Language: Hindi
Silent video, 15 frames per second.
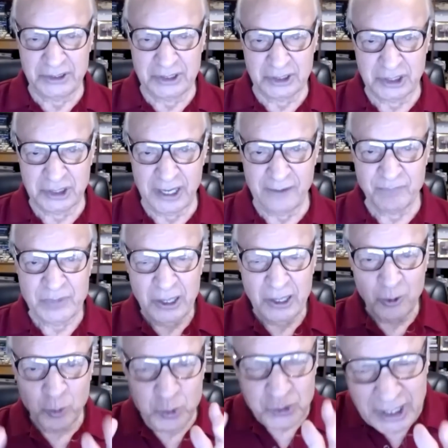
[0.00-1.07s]
करता है
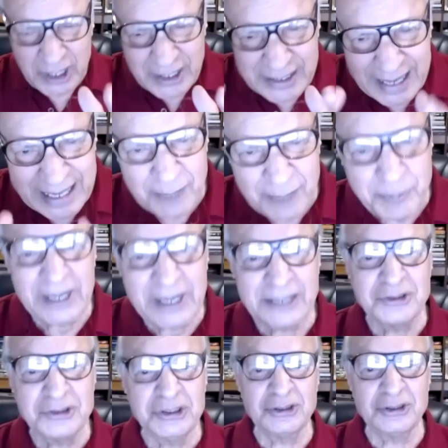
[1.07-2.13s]
उसके कहने पे हर
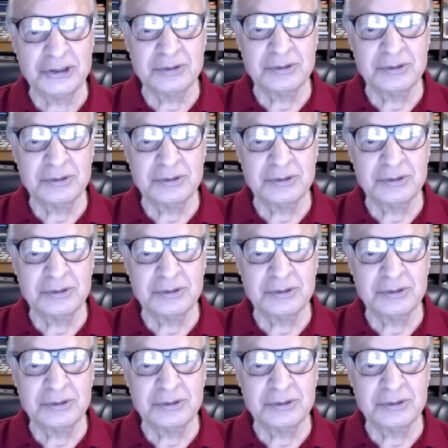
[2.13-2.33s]
चीज